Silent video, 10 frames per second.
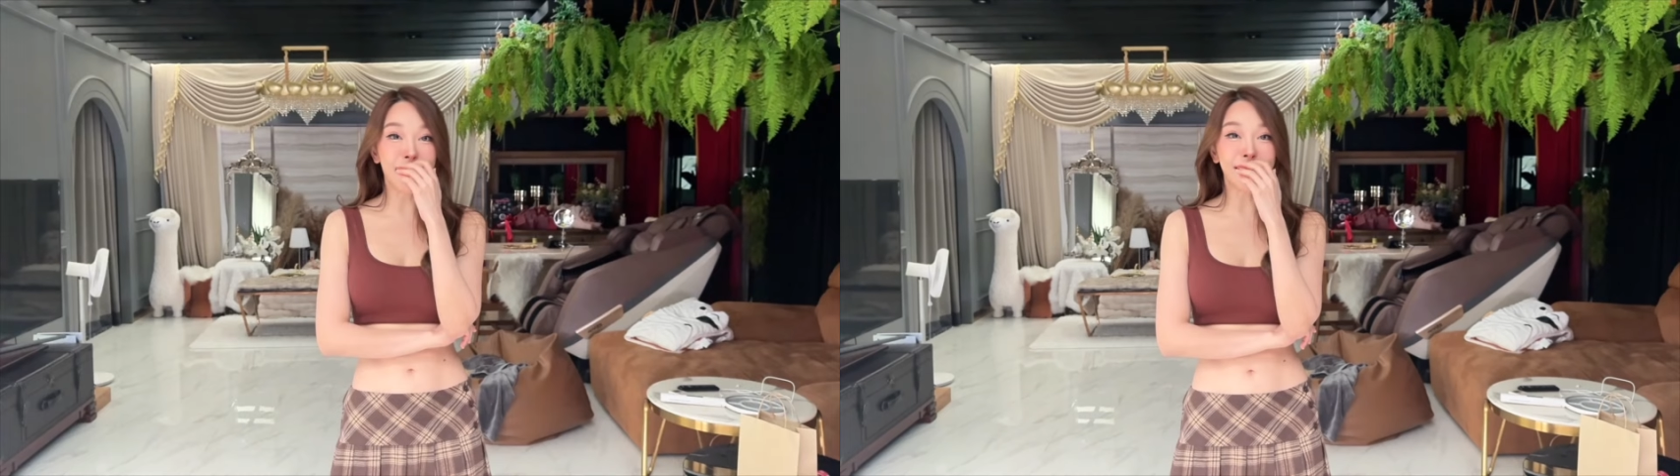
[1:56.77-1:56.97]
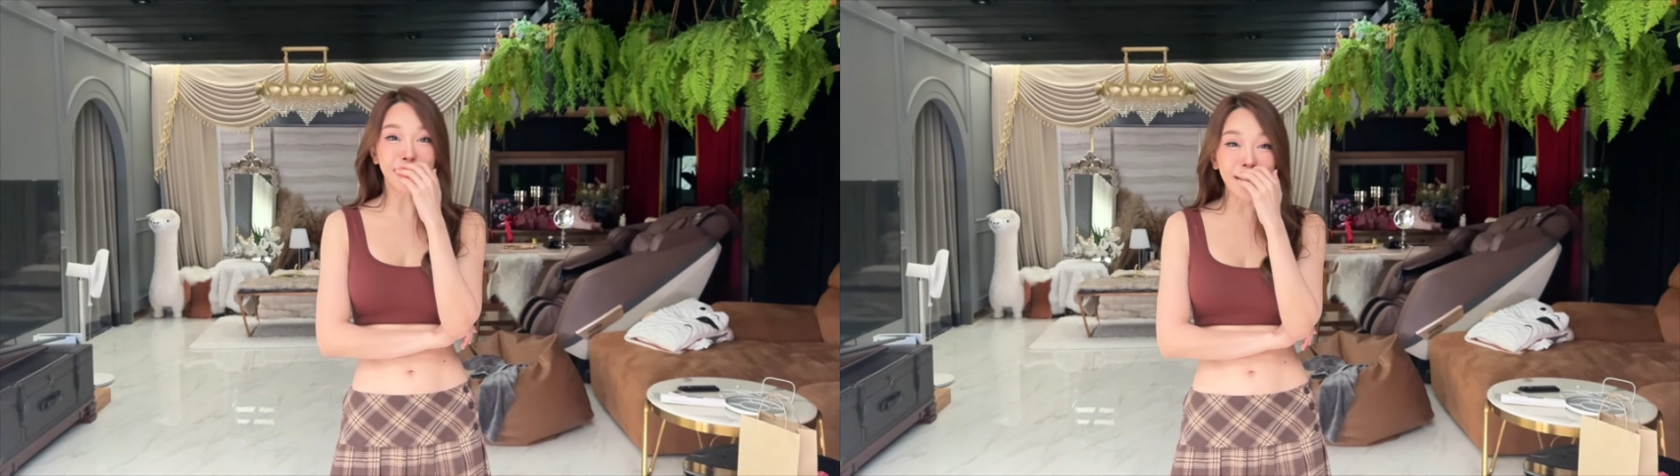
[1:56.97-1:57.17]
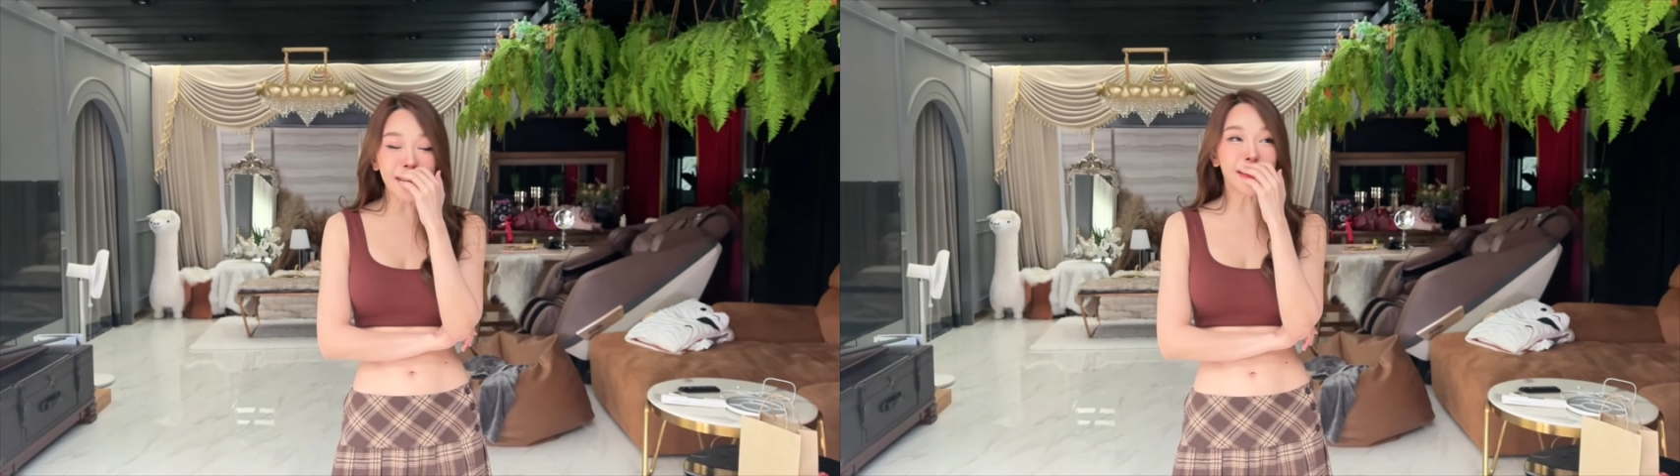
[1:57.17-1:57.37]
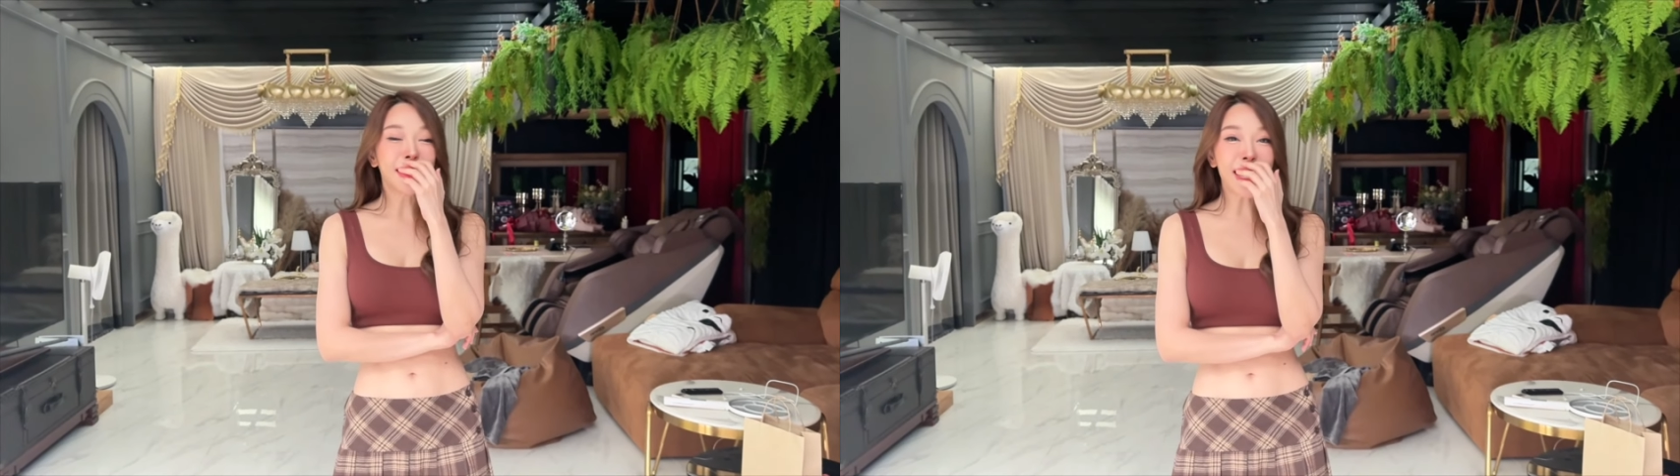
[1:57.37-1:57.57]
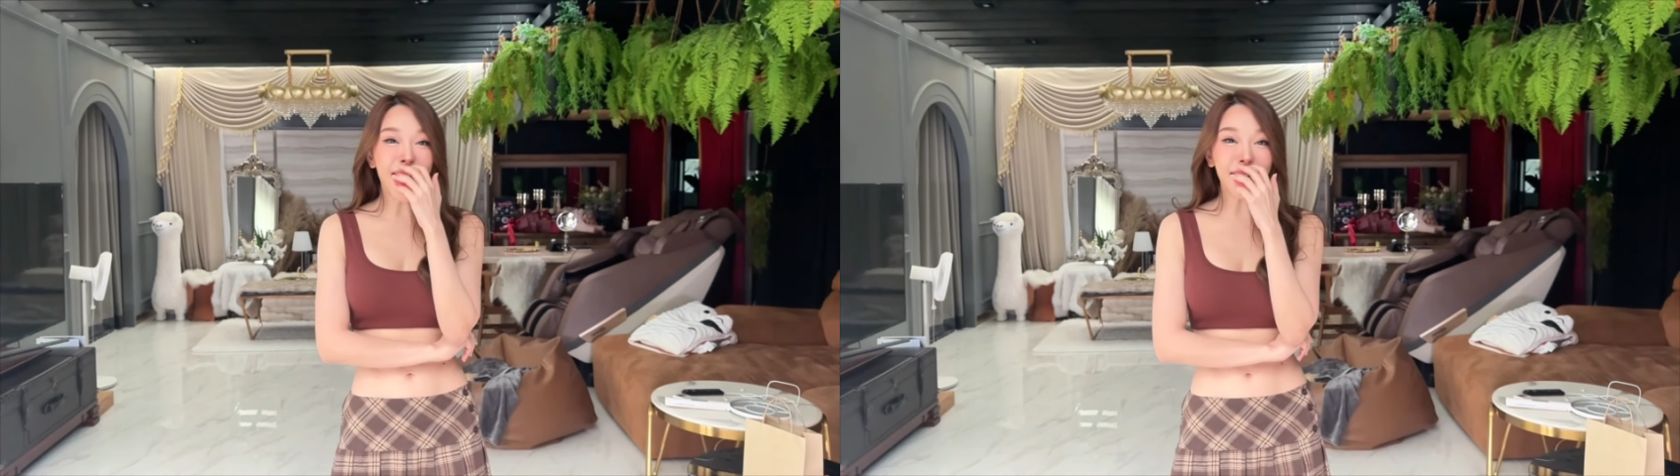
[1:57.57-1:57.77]
ดีขึ้น
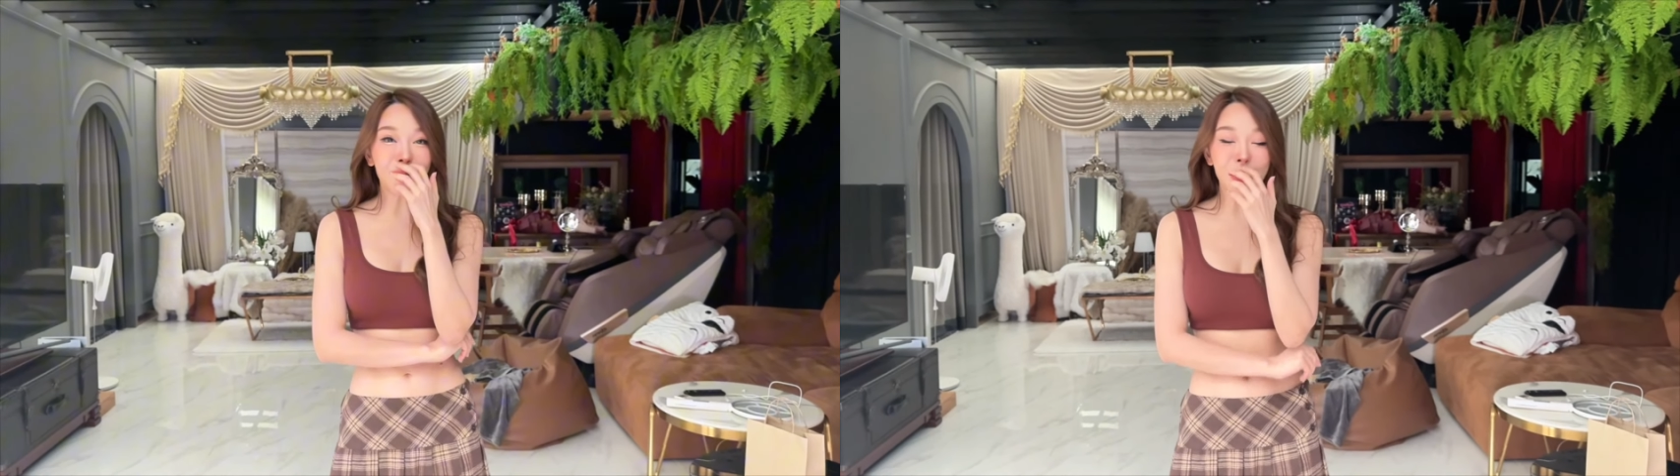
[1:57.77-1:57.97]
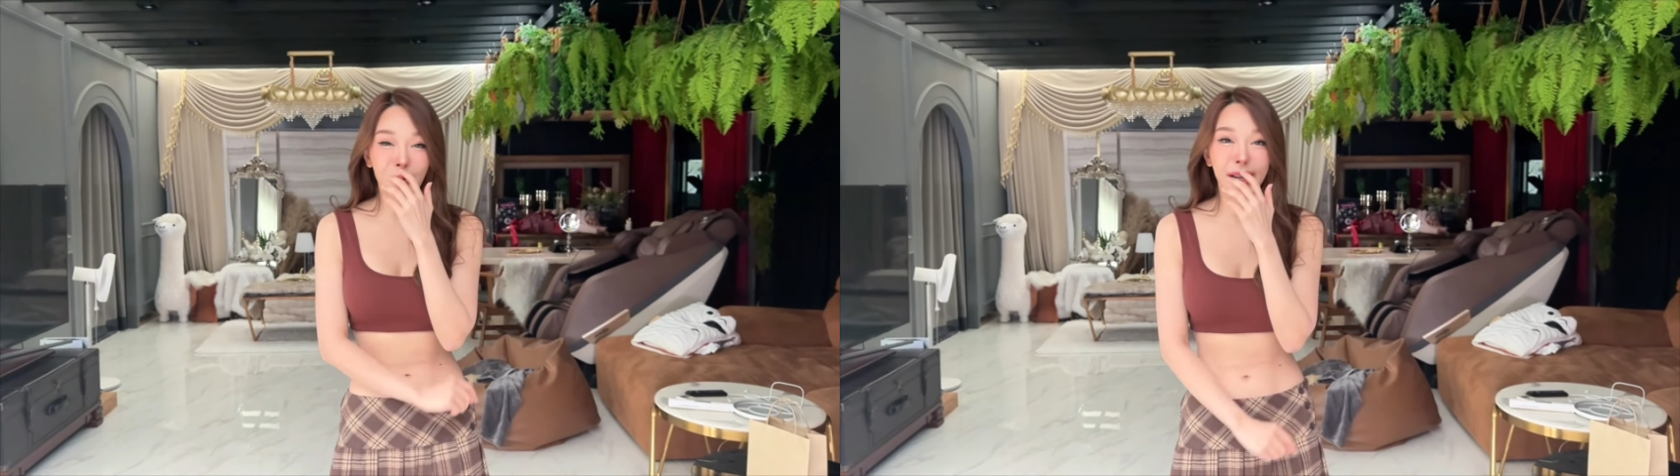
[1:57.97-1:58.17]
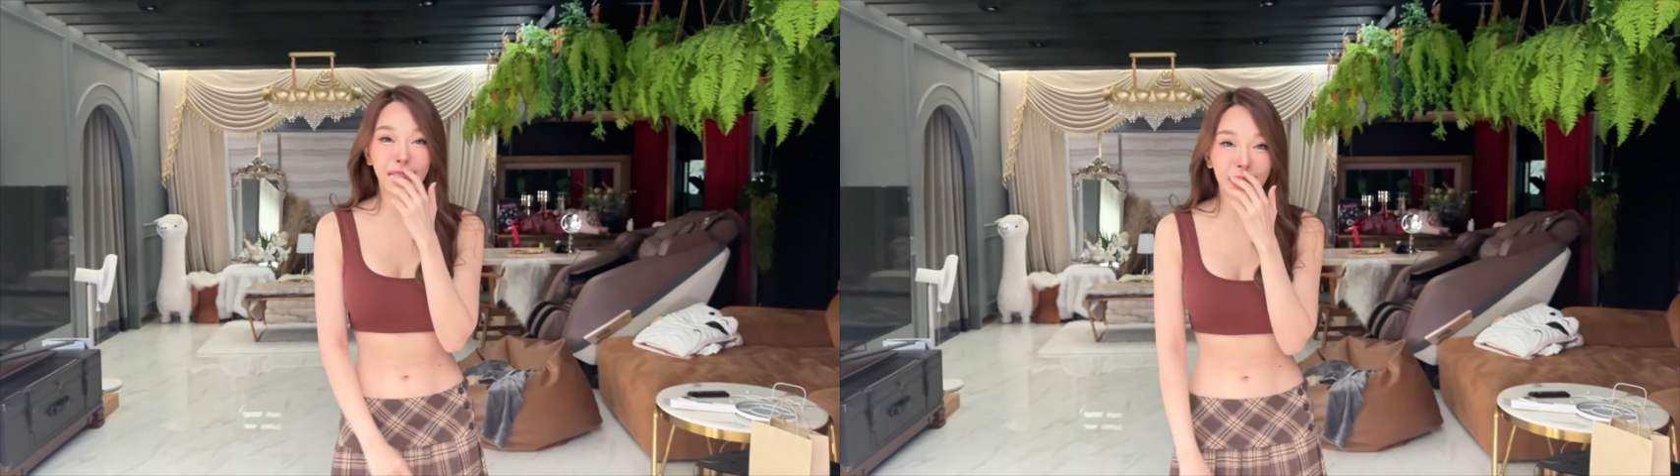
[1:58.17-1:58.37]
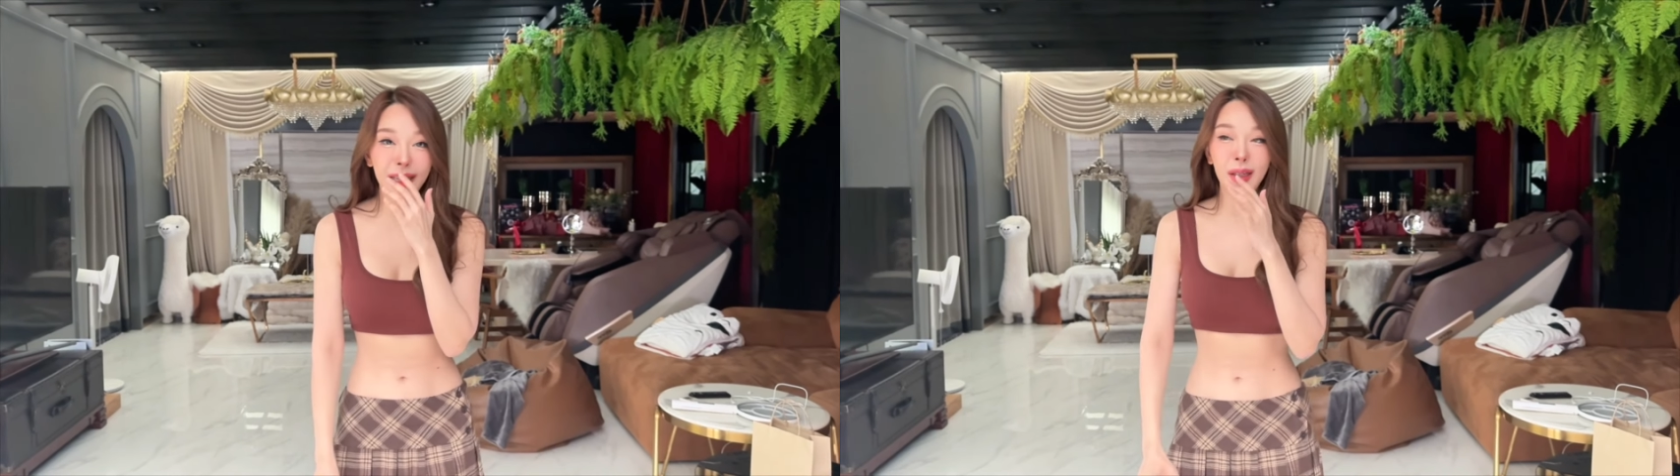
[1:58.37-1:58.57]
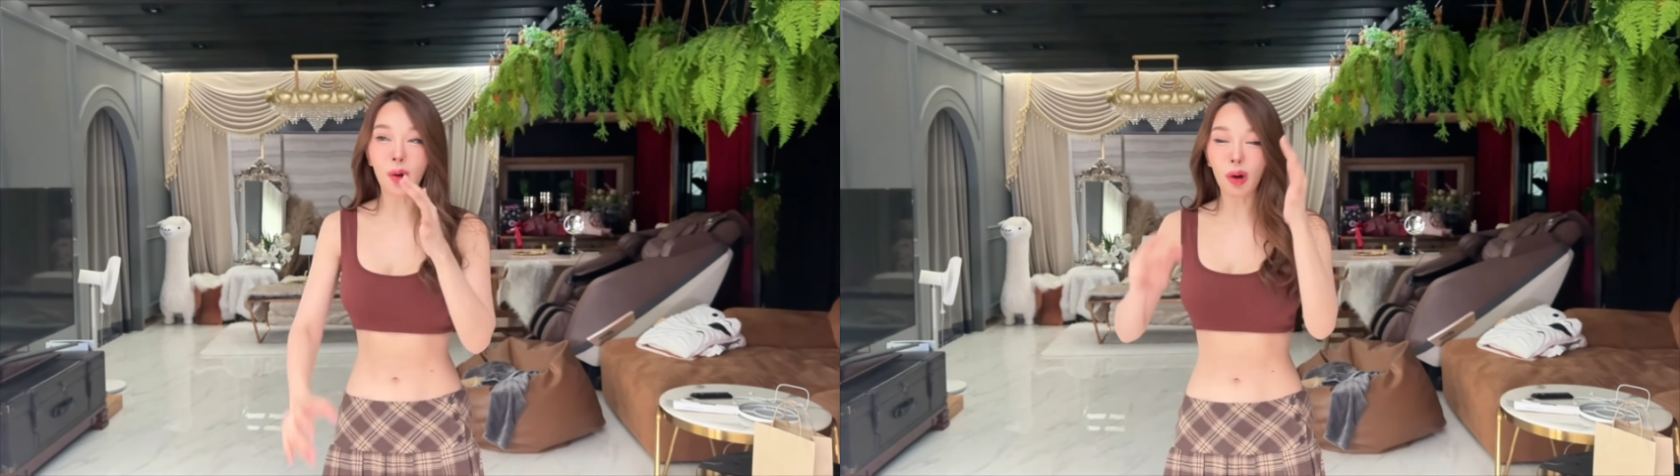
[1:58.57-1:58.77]
หน้าเราสวยขึ้น